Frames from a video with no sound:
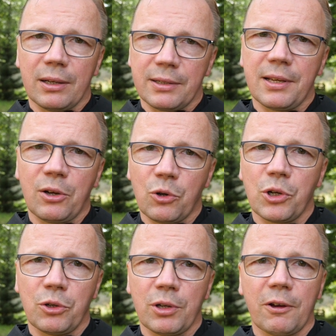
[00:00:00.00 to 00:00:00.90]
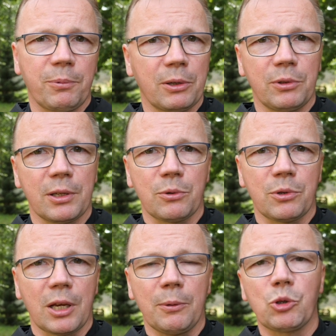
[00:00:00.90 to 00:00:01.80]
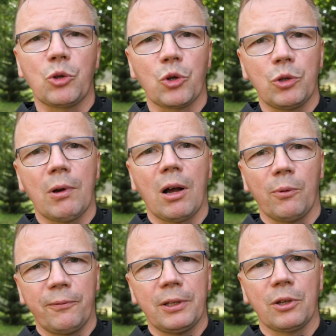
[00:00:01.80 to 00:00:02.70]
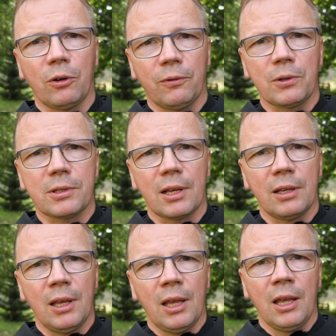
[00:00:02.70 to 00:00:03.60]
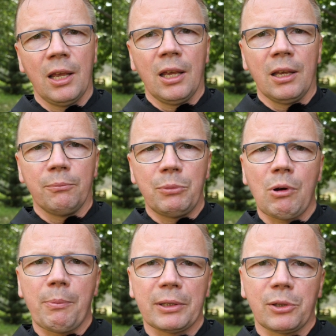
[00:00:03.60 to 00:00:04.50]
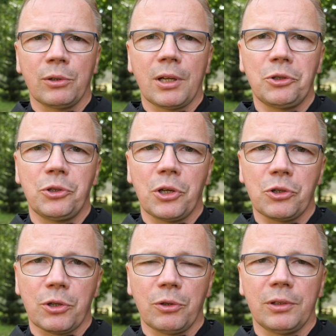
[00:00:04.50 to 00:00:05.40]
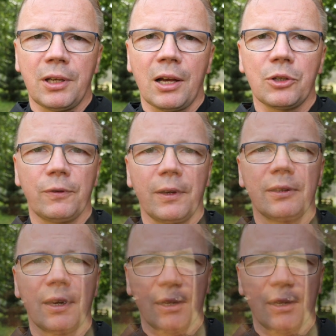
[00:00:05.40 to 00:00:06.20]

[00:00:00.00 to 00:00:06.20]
zakorzeniona w Panu Jezusie i przynosiła obfite owoce, była patronka dzisiejszego dnia, święta